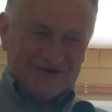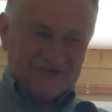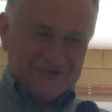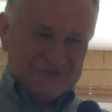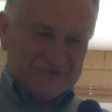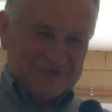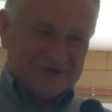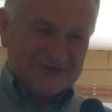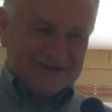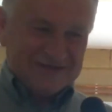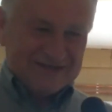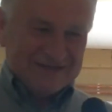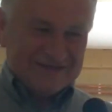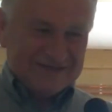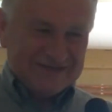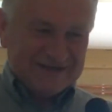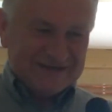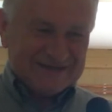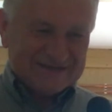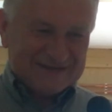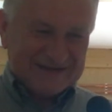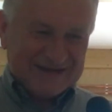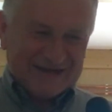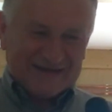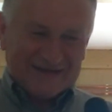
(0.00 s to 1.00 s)
jutro Dzień
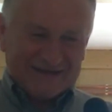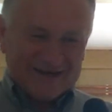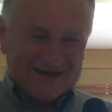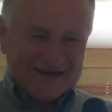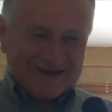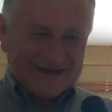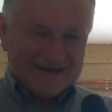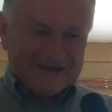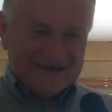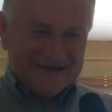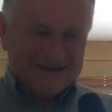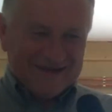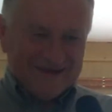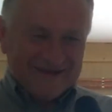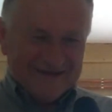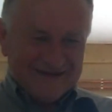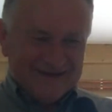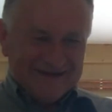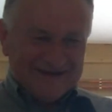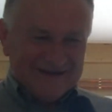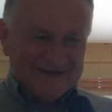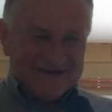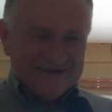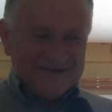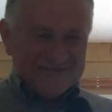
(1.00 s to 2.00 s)
Dziecka, tak?
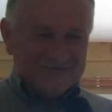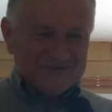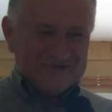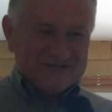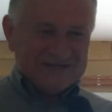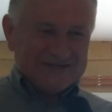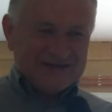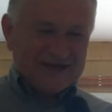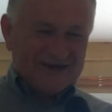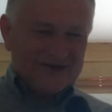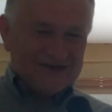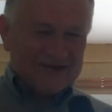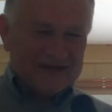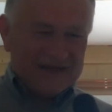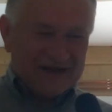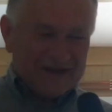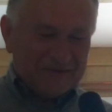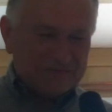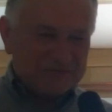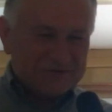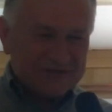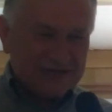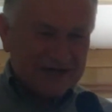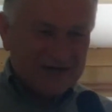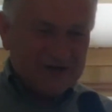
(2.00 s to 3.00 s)
Wszystkiego
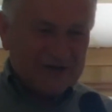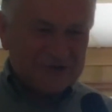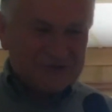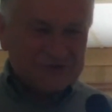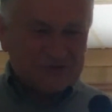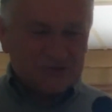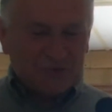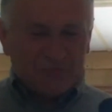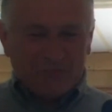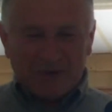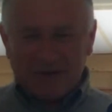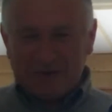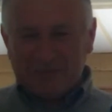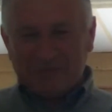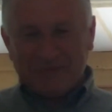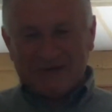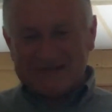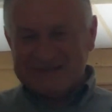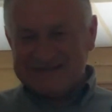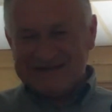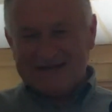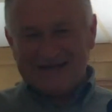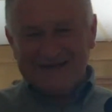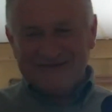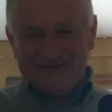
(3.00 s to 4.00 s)
najlepszego, super
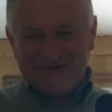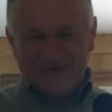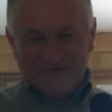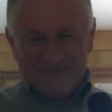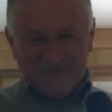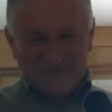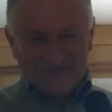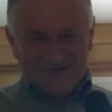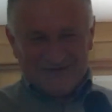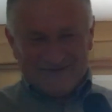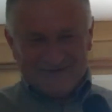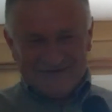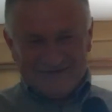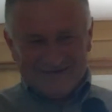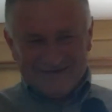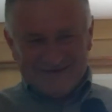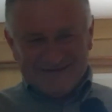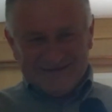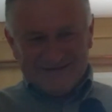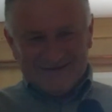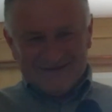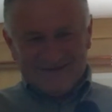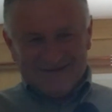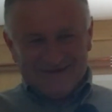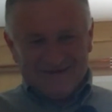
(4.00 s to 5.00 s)
prezentów
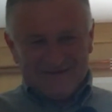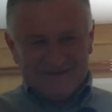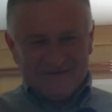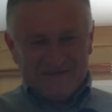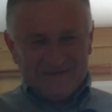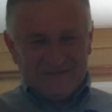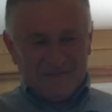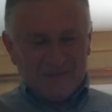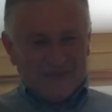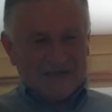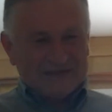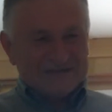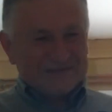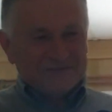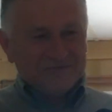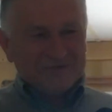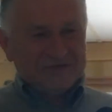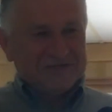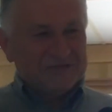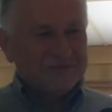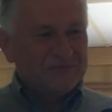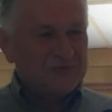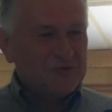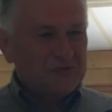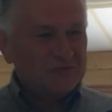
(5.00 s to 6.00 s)
i
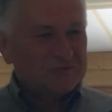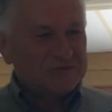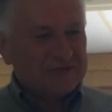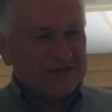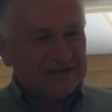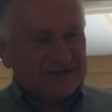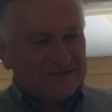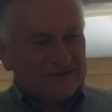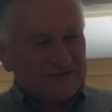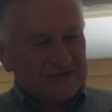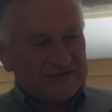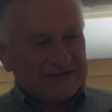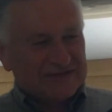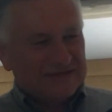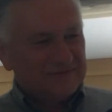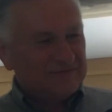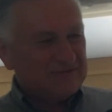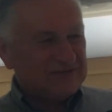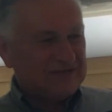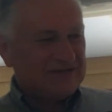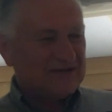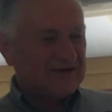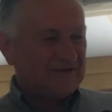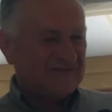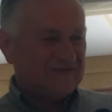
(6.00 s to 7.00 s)
żebyście były przede wszystkim
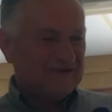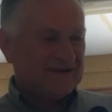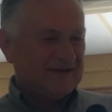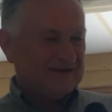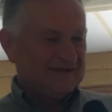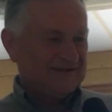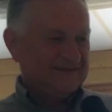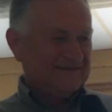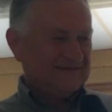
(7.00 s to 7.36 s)
zdrowe.